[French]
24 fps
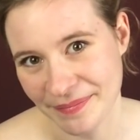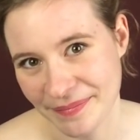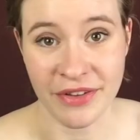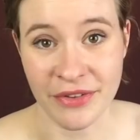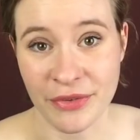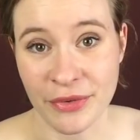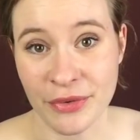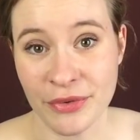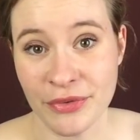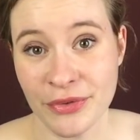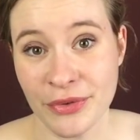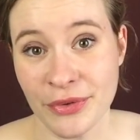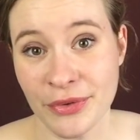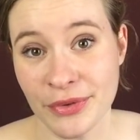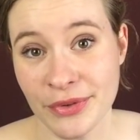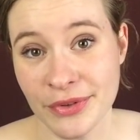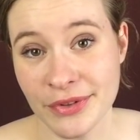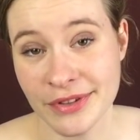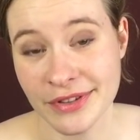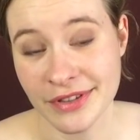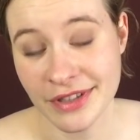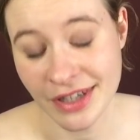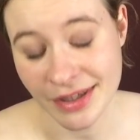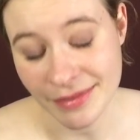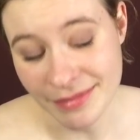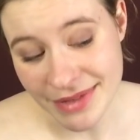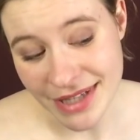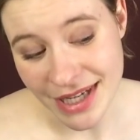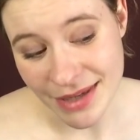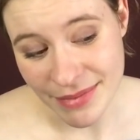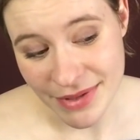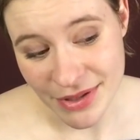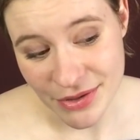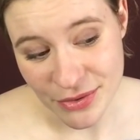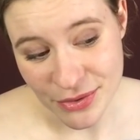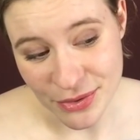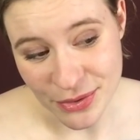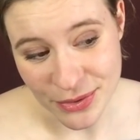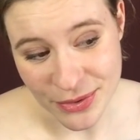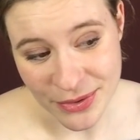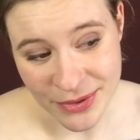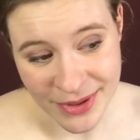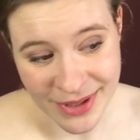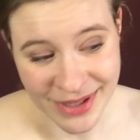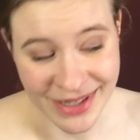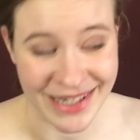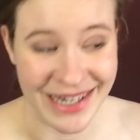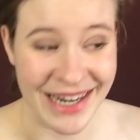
Sauf que comme d'habitude,